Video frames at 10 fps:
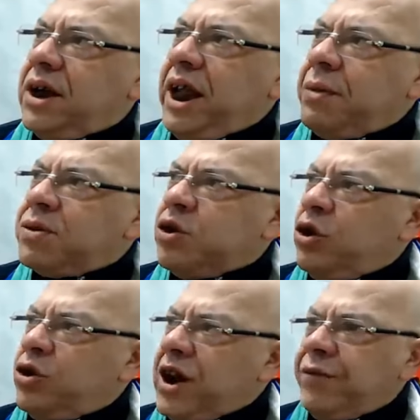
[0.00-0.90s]
قريب
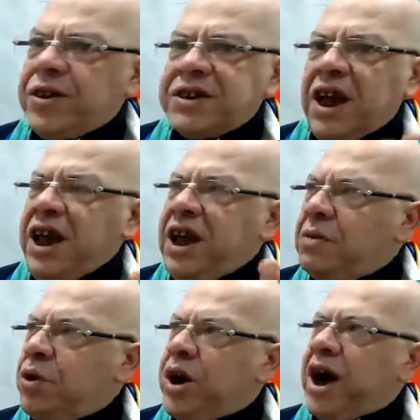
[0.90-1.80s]
تقولوا لنا في صحيح
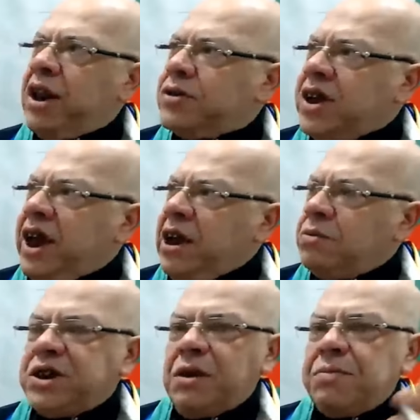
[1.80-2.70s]
البخاري وصحيح
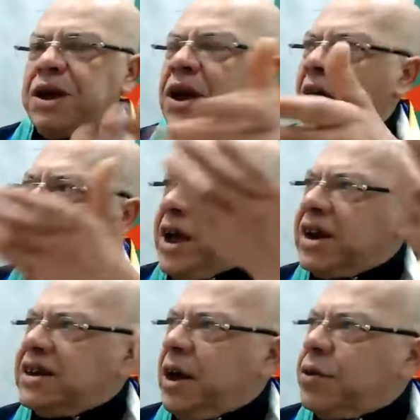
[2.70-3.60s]
مسلم او
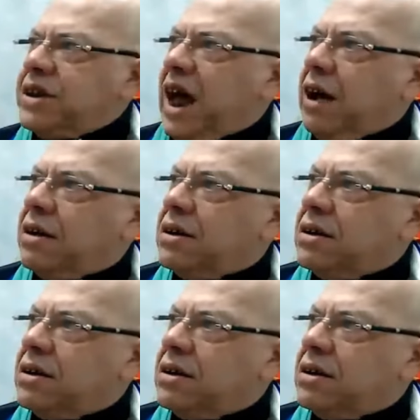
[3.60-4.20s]
قال كذا وكذا